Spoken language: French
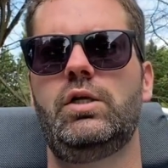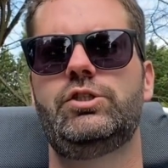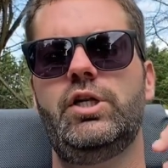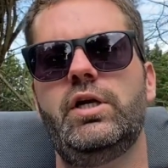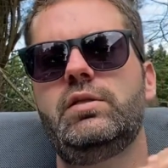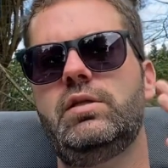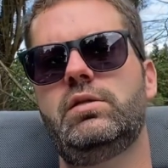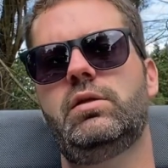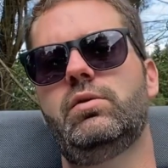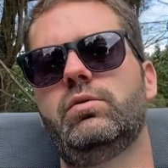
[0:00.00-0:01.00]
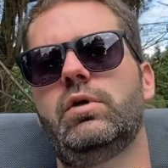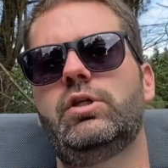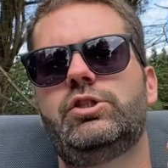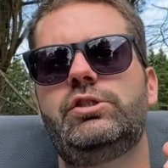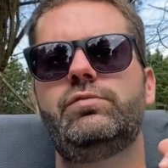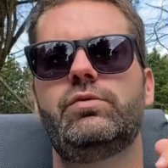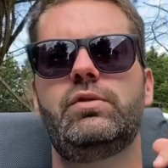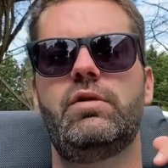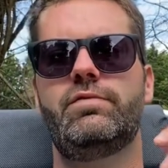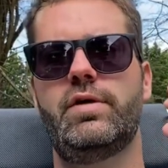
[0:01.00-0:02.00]
Chaque année, tu as un
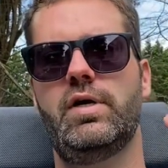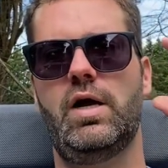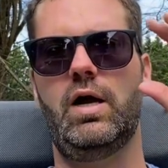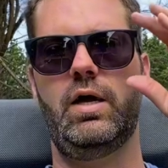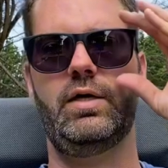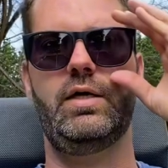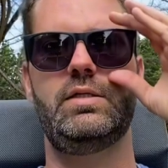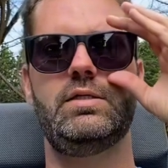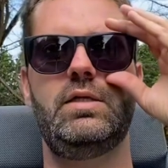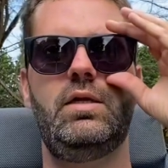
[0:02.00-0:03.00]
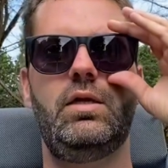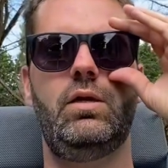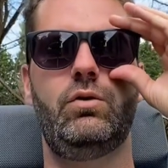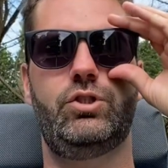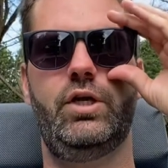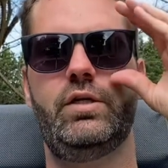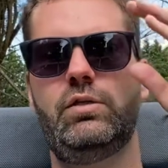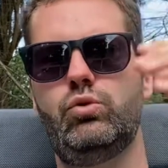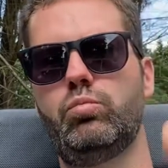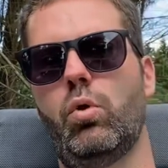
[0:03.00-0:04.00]
chiffre d'affaires à réaliser et euh, chaque
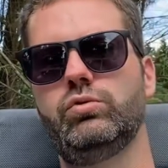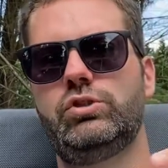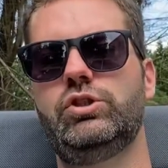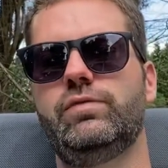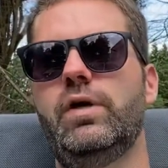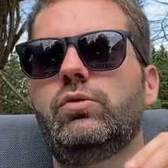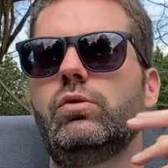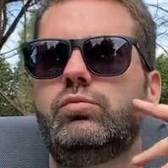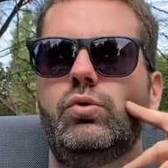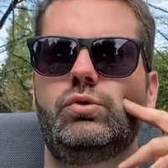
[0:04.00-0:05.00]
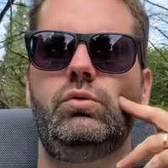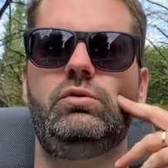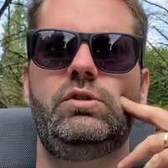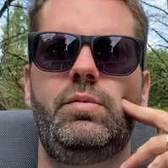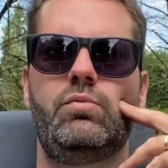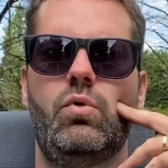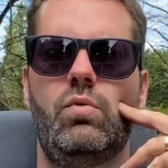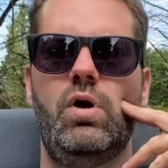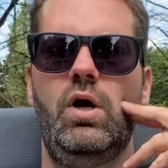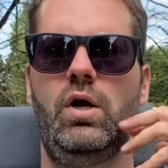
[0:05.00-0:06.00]
année, tu te prends 10, 20, 30%, tu sais pas
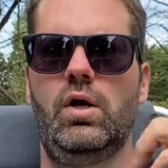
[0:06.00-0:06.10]
pourquoi.